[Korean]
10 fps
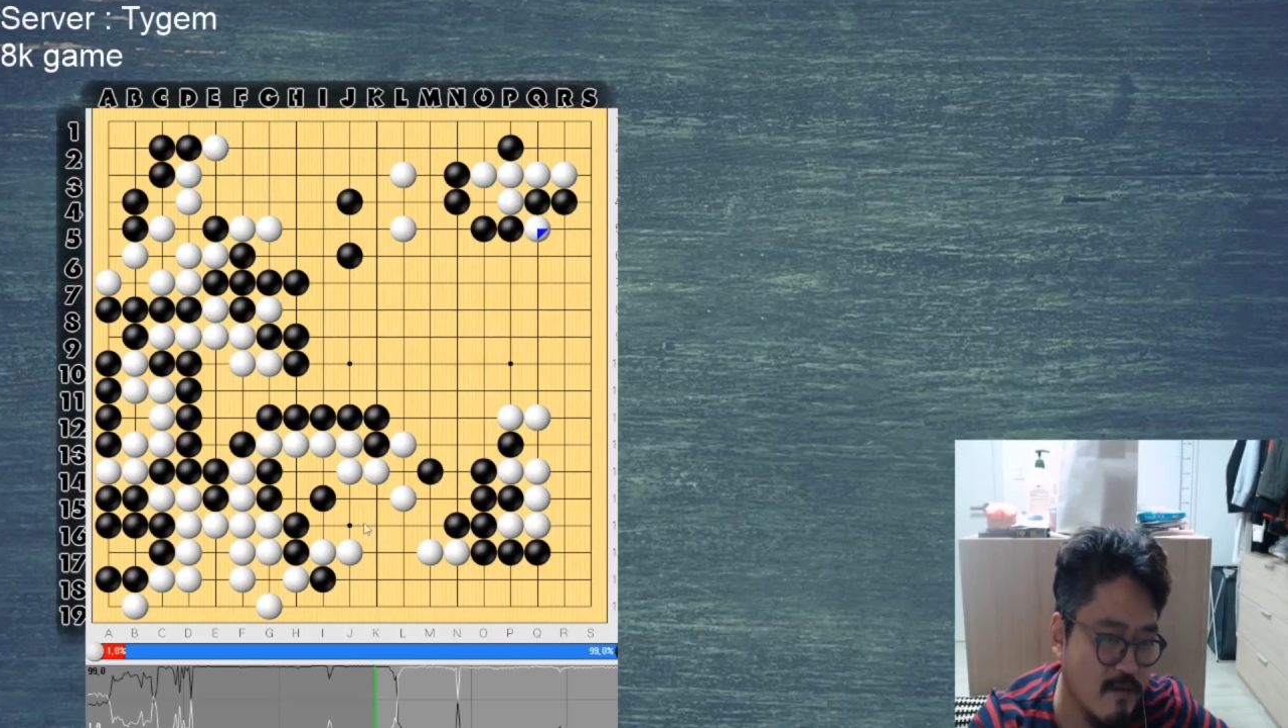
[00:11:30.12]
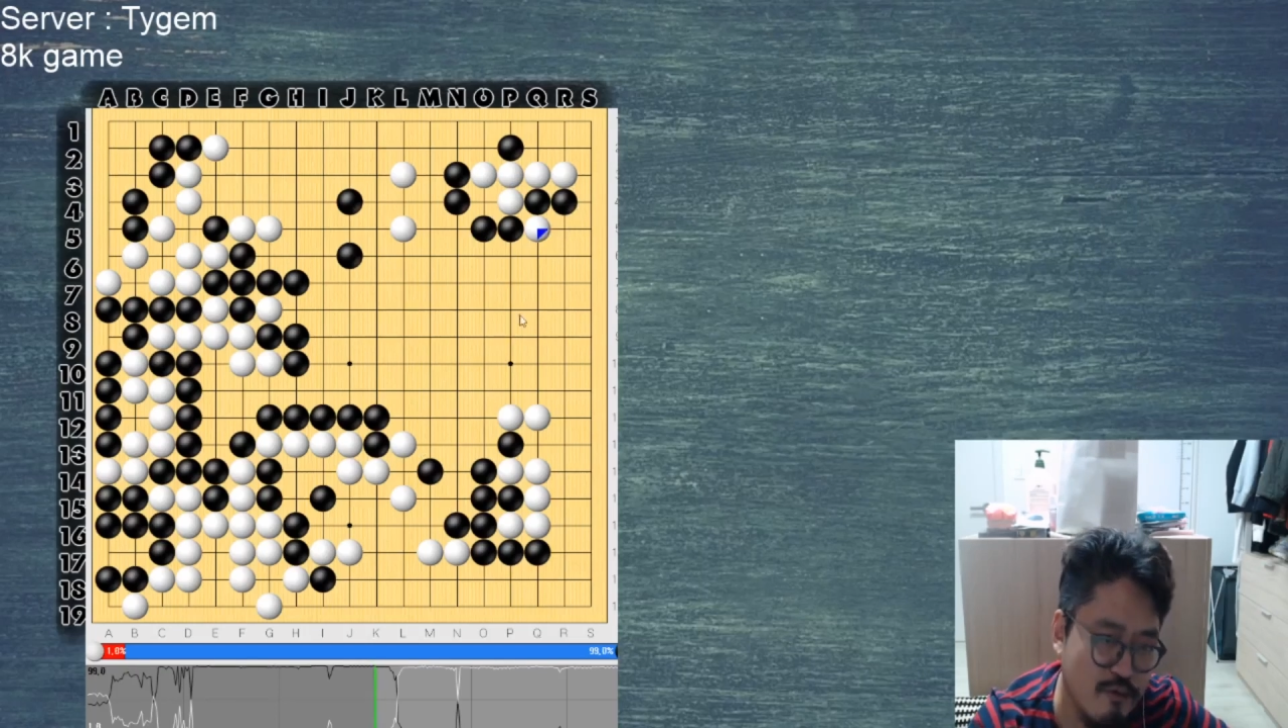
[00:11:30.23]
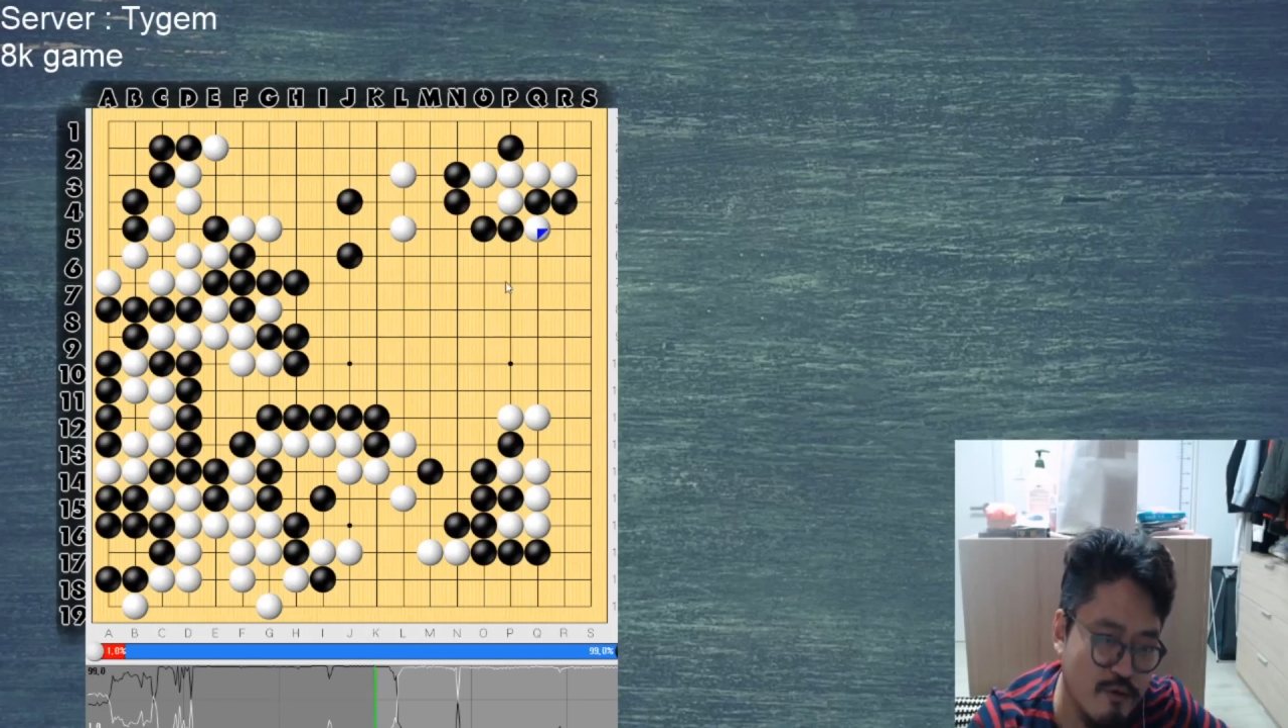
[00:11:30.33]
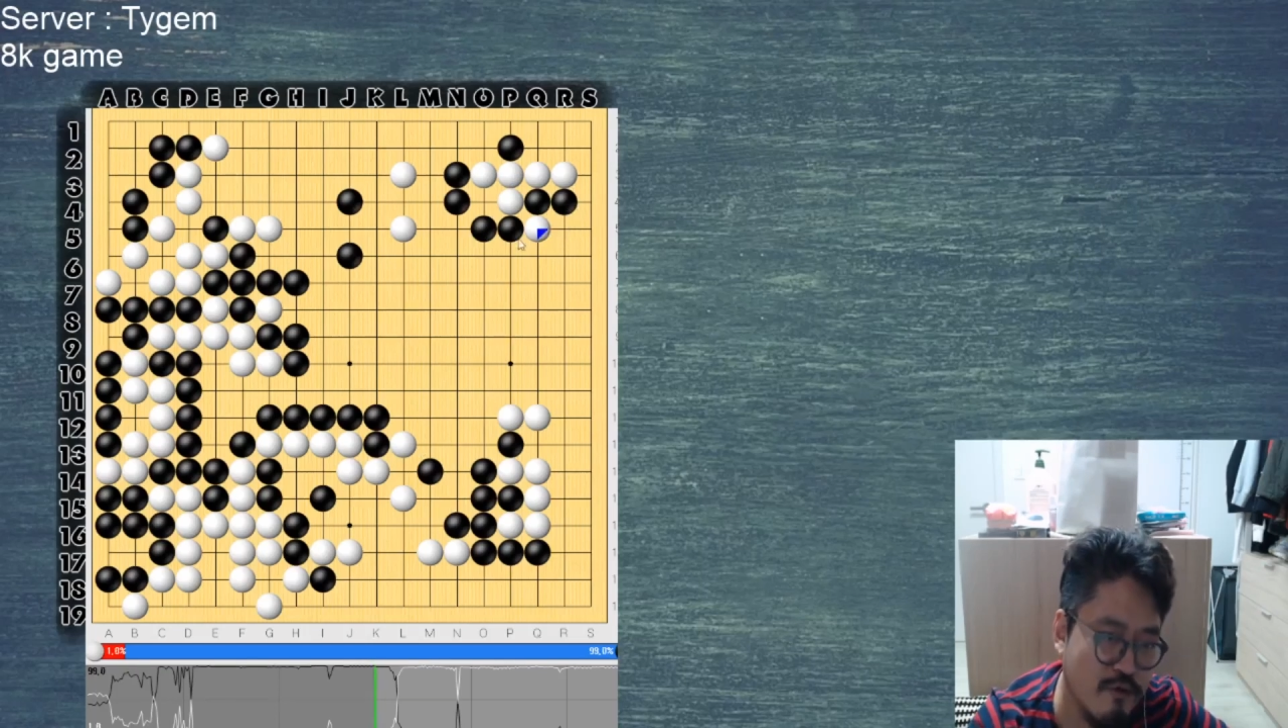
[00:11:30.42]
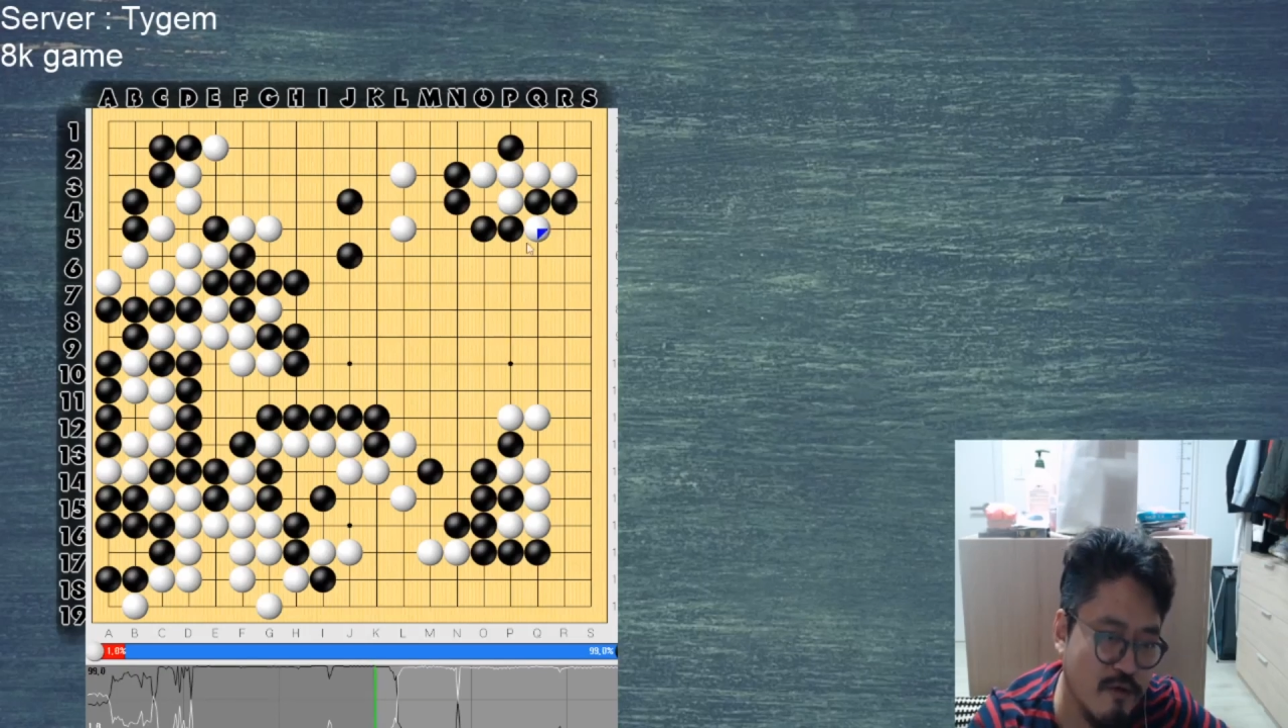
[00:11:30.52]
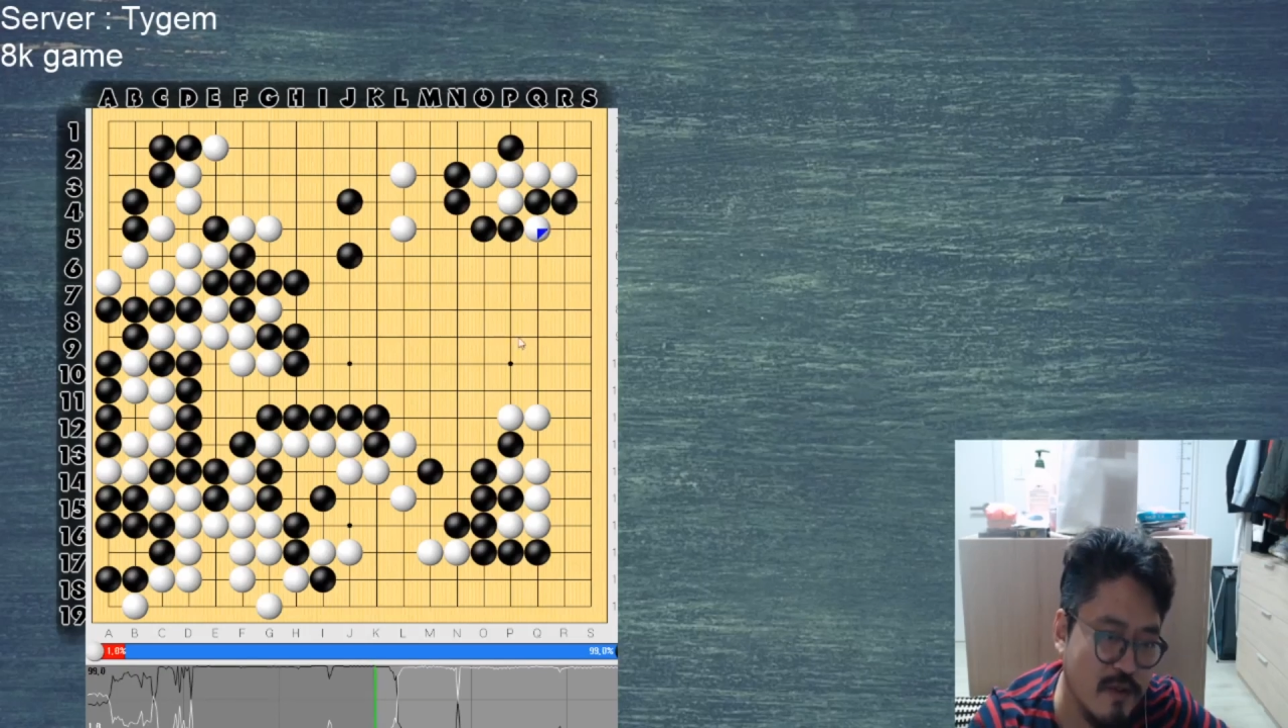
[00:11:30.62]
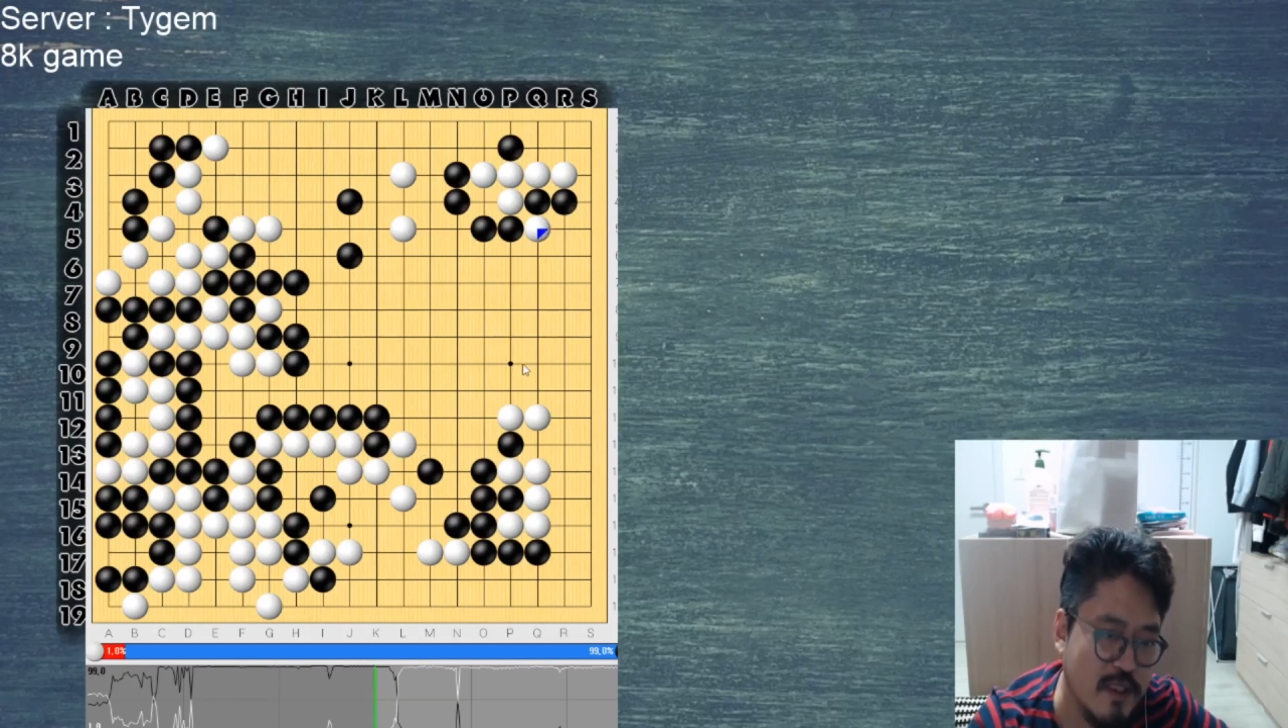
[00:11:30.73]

무조건